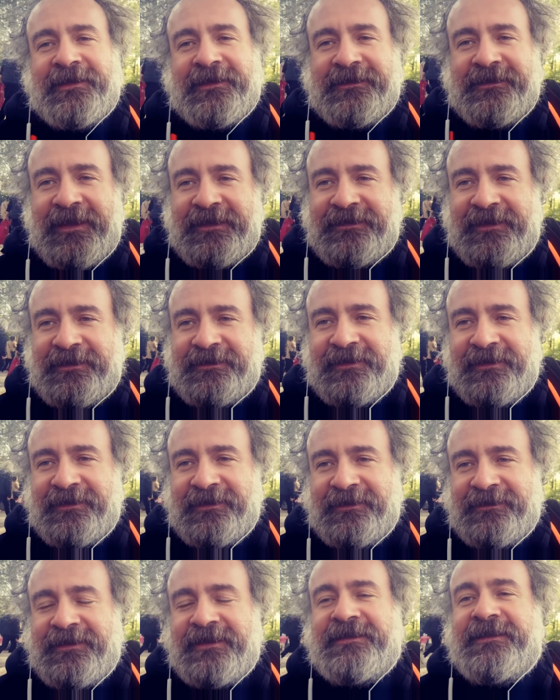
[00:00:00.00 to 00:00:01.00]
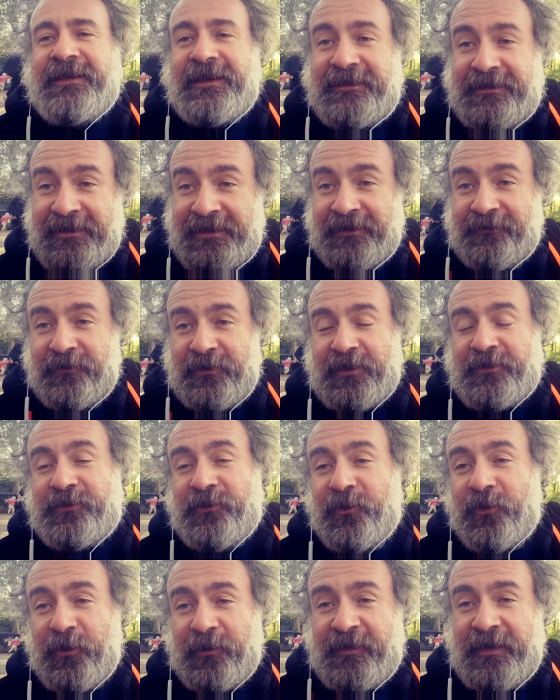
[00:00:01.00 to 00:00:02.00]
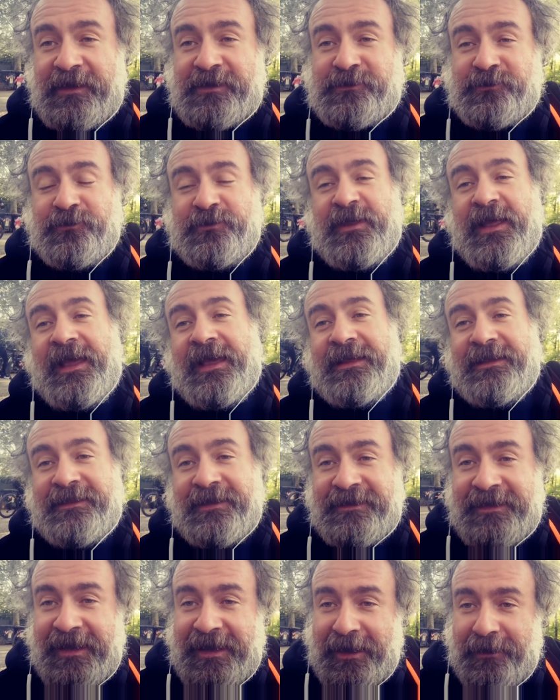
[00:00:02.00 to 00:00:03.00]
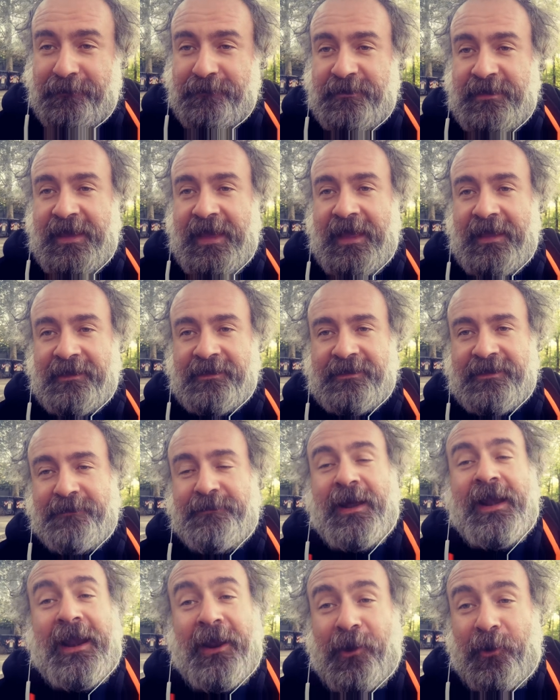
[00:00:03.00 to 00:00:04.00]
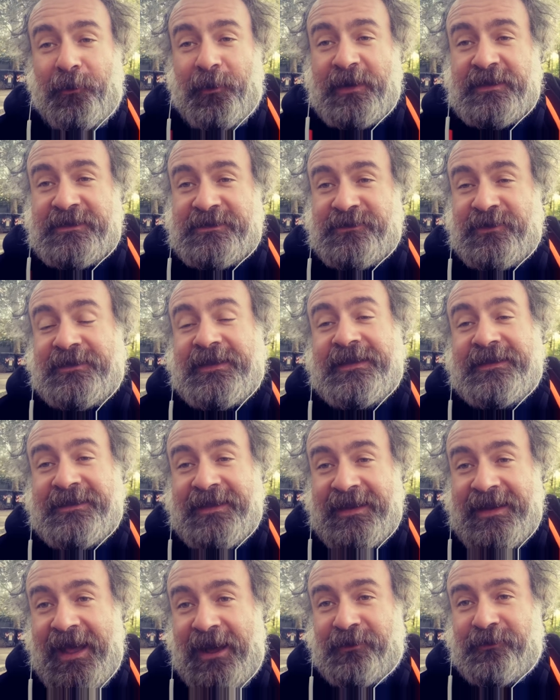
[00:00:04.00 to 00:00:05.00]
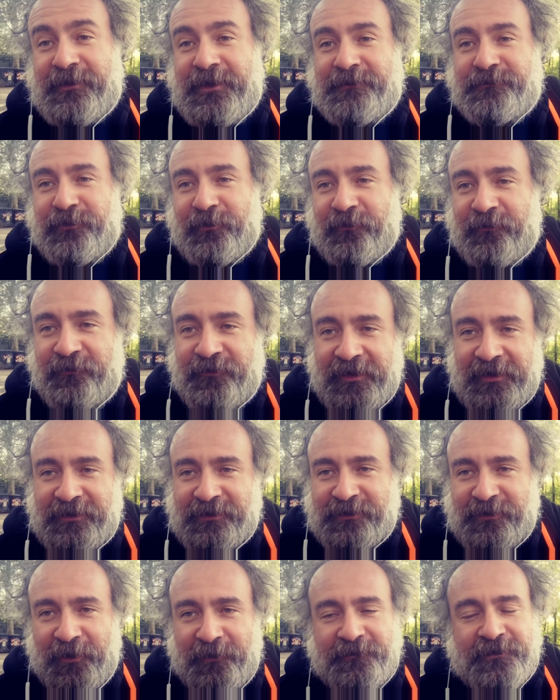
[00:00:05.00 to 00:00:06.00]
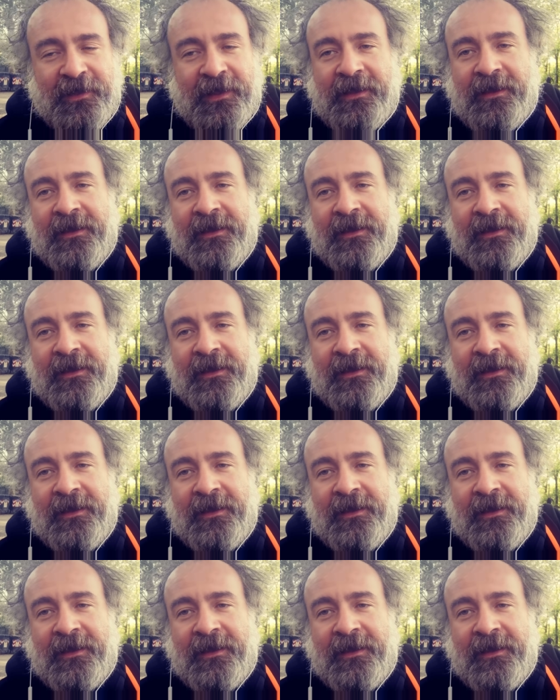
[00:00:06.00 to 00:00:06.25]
dei, dei, dei diritti dei lavoratori, degli studenti, dell'ambiente, ma la globalizzazione del denaro, del profitto,